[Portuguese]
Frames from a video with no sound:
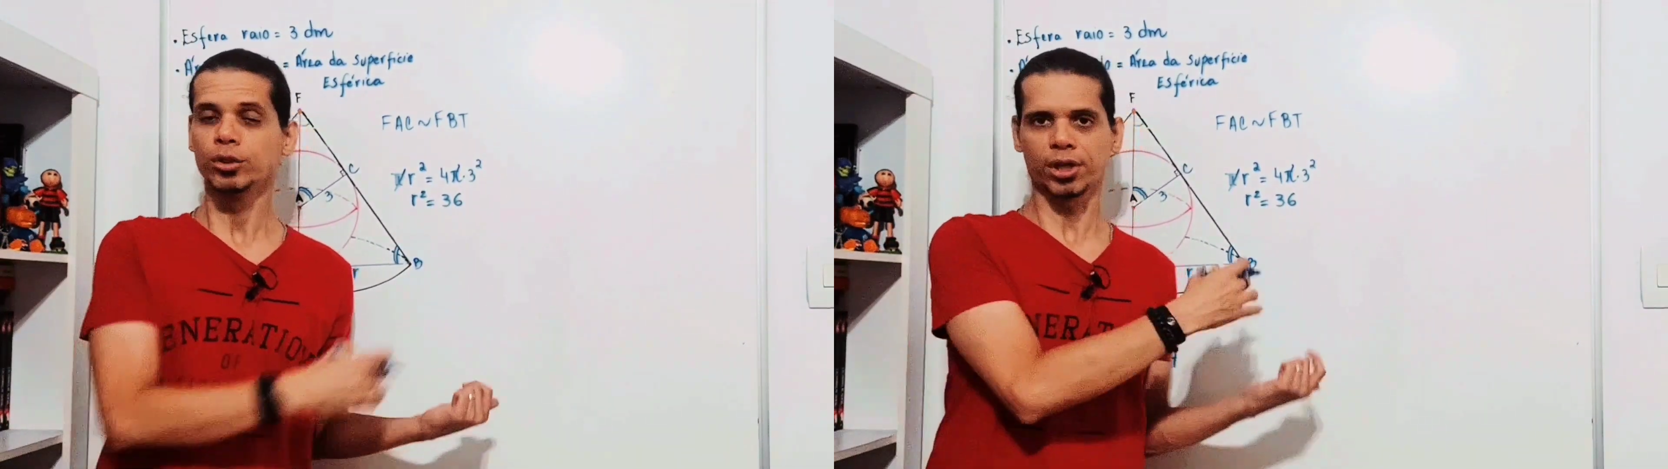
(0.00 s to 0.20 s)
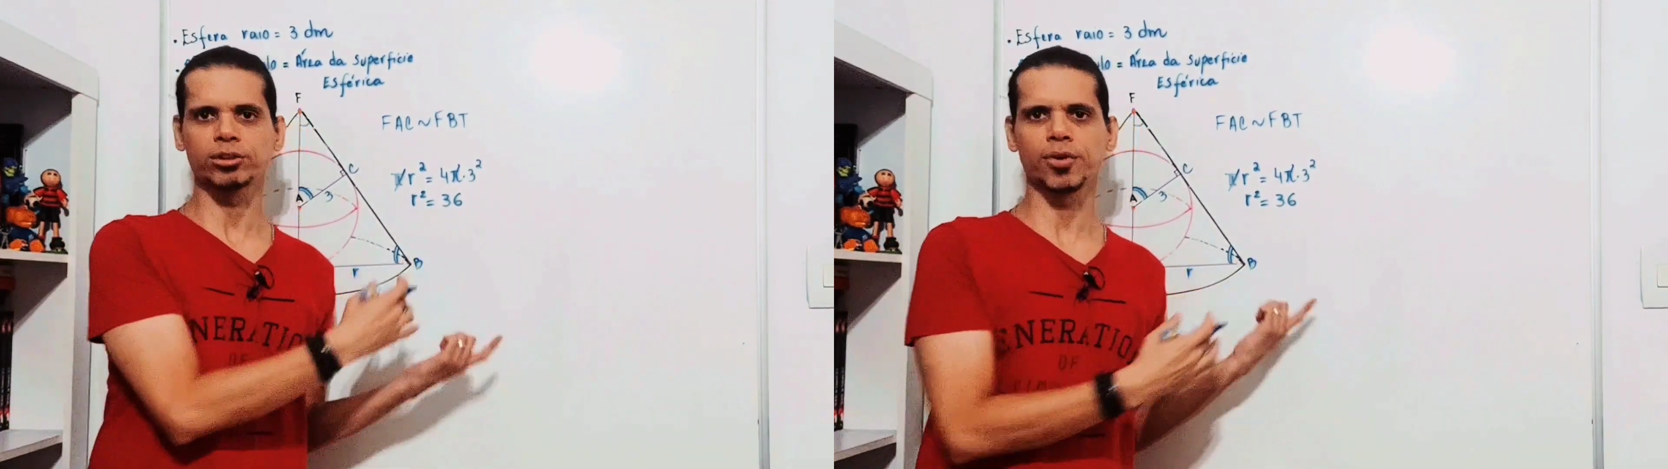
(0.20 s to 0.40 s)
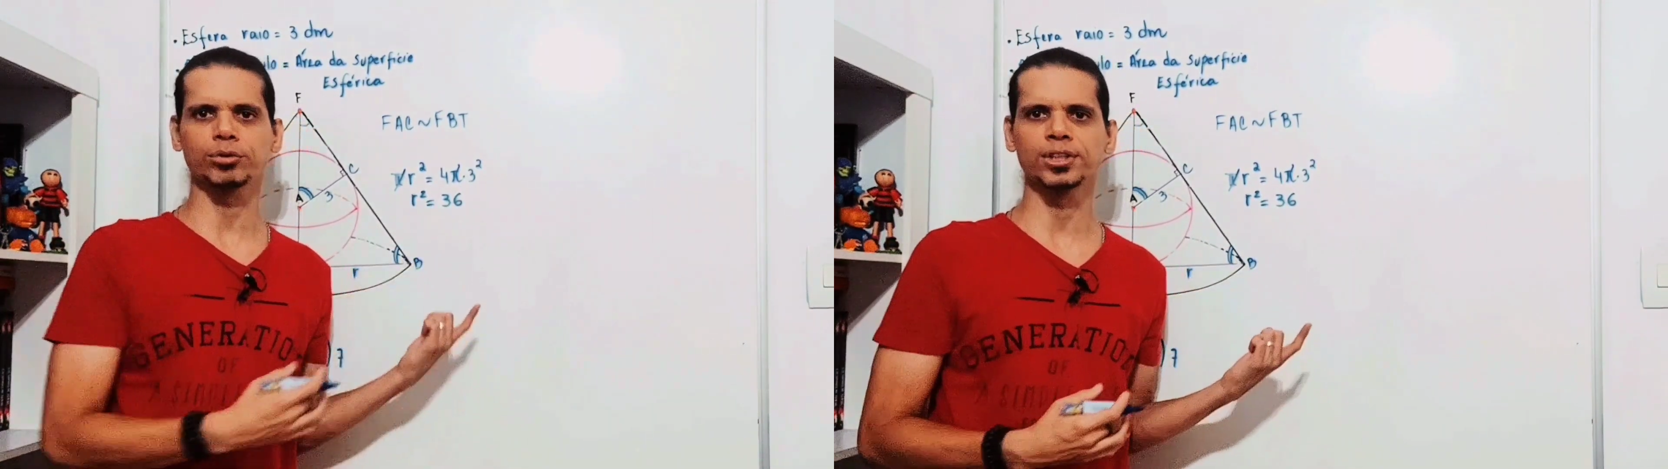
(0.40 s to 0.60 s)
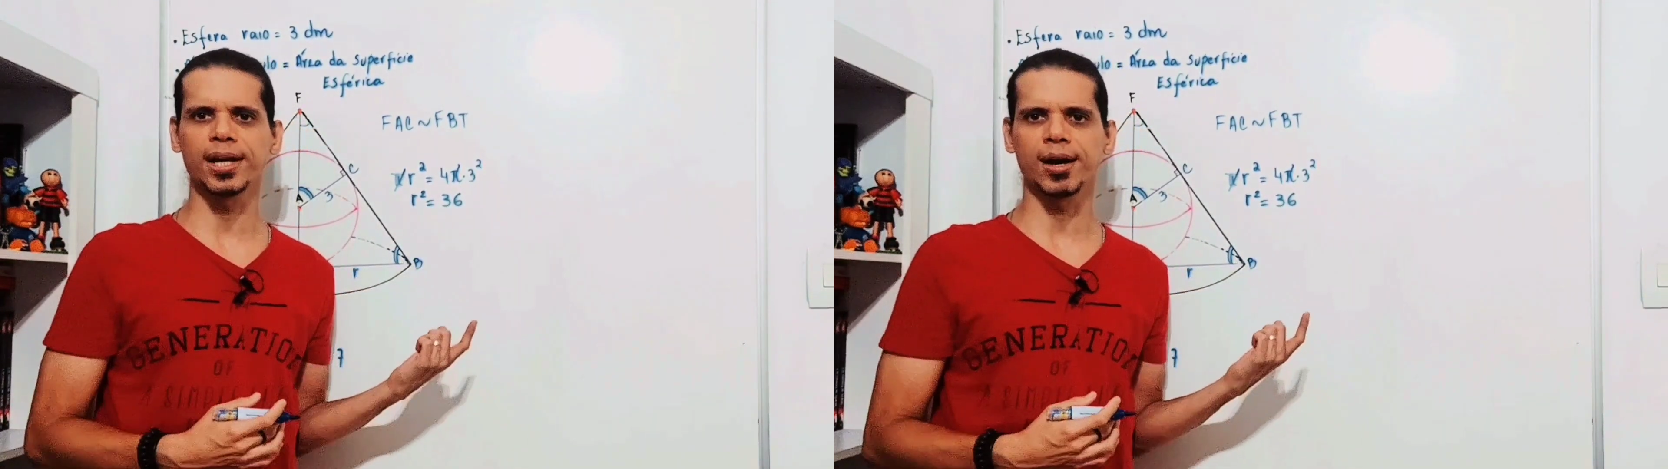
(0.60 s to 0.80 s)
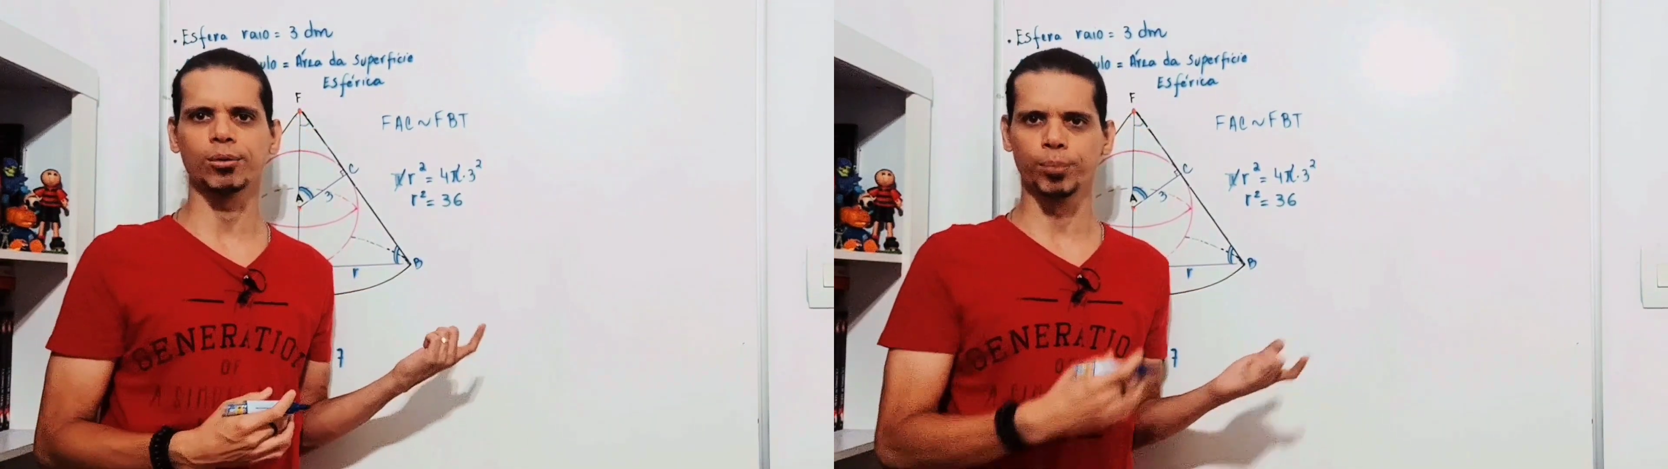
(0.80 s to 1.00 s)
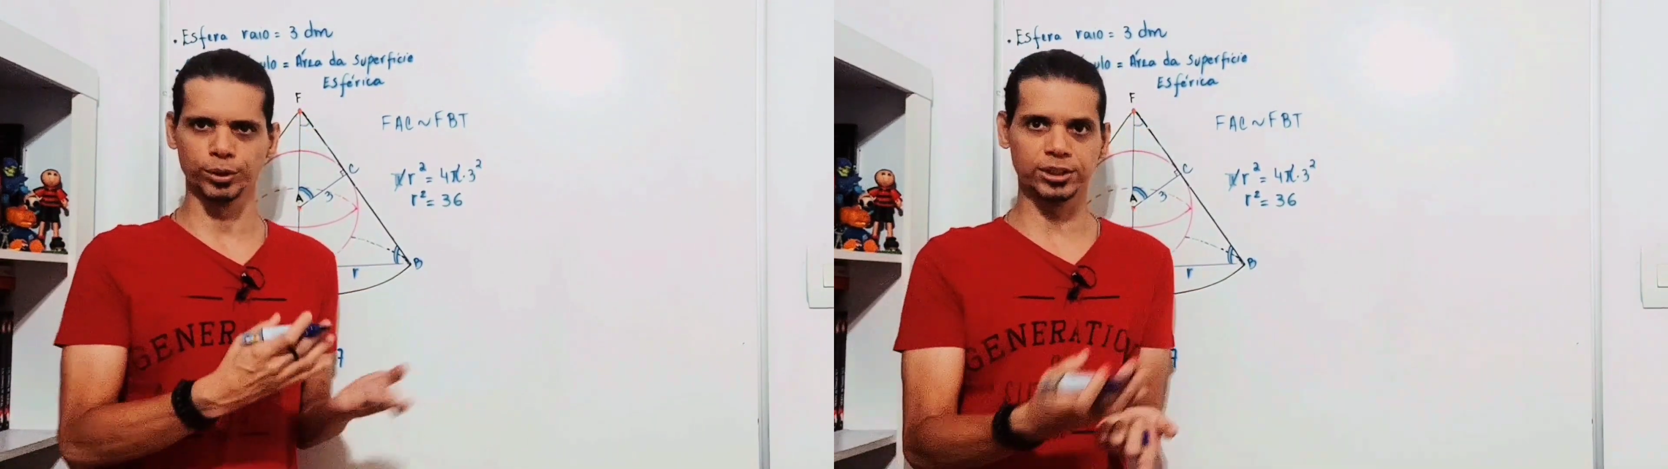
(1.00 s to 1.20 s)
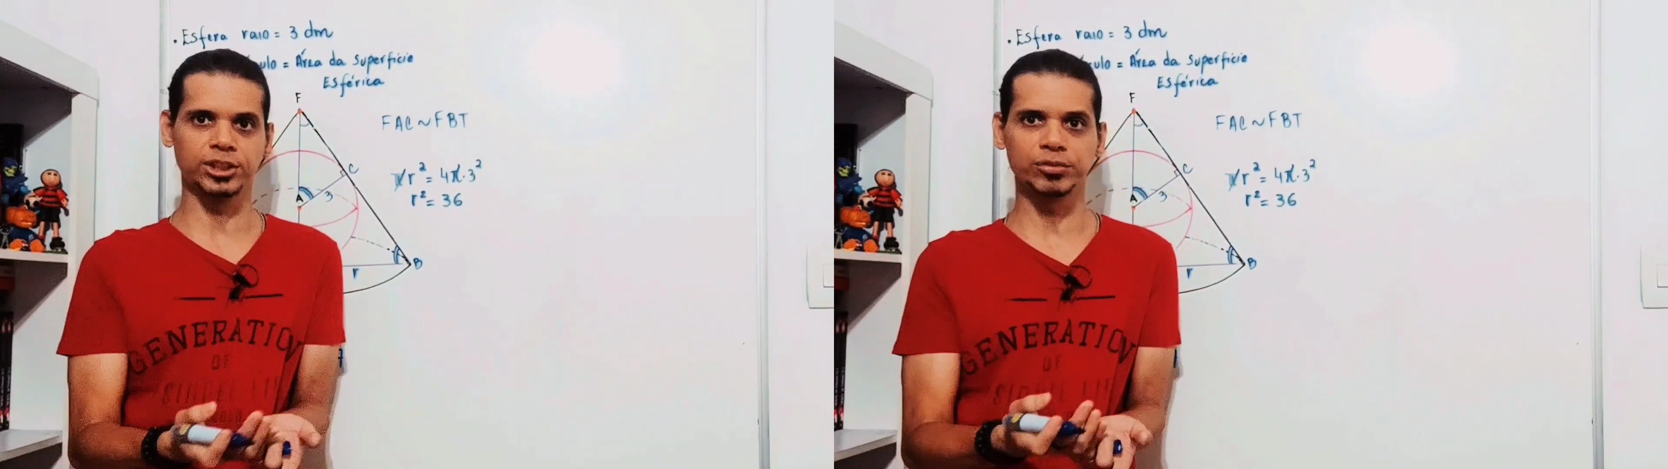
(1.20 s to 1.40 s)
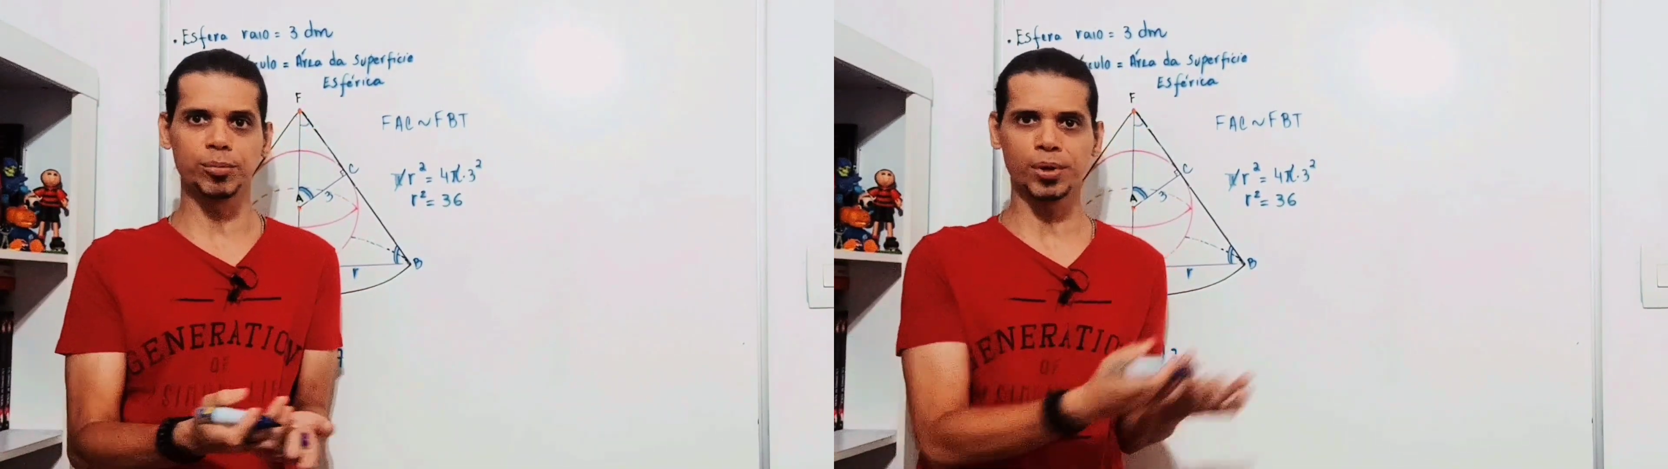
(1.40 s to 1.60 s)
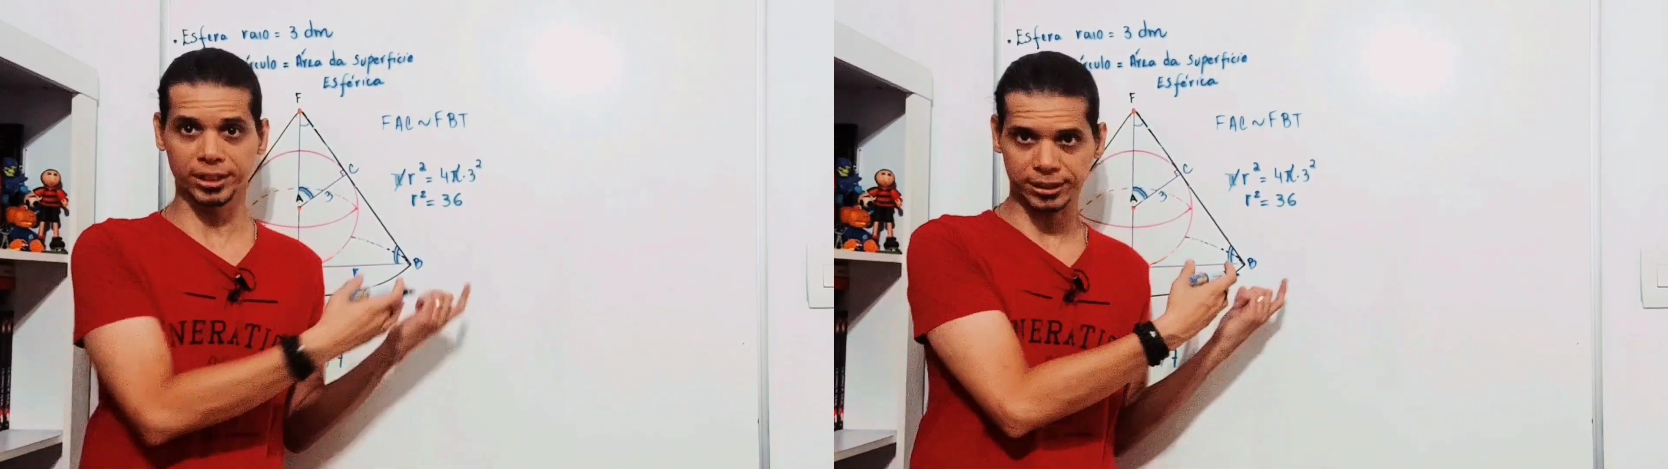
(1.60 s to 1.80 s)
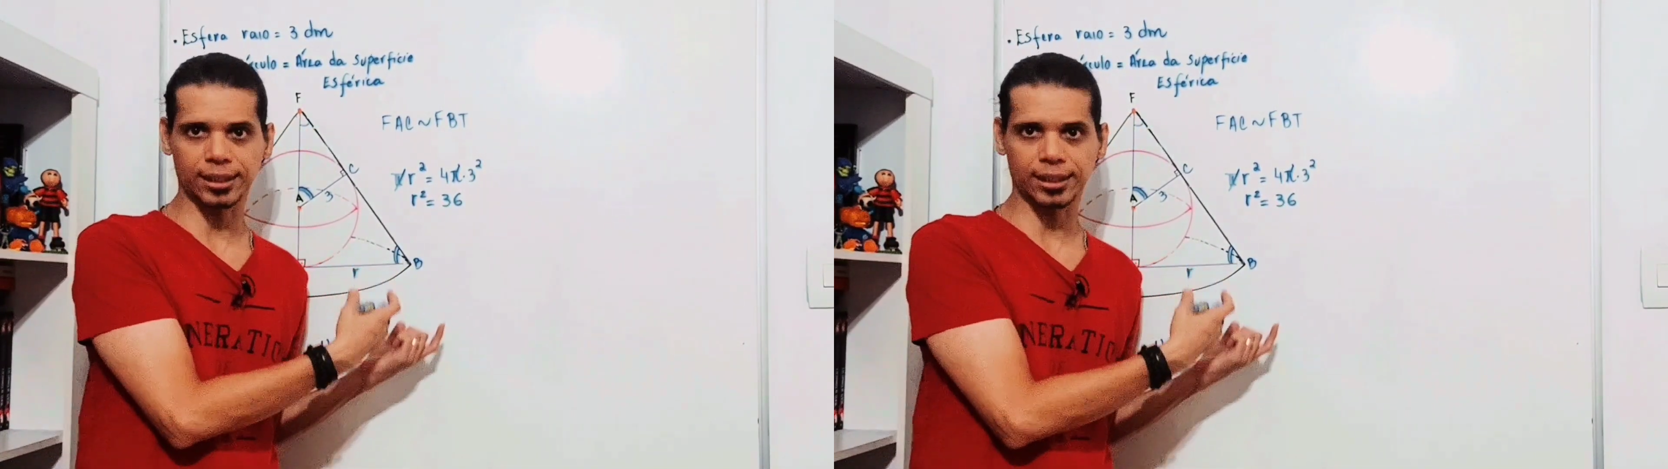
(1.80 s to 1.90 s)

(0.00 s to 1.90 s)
Só que a gente só vai considerar o positivo porque a gente está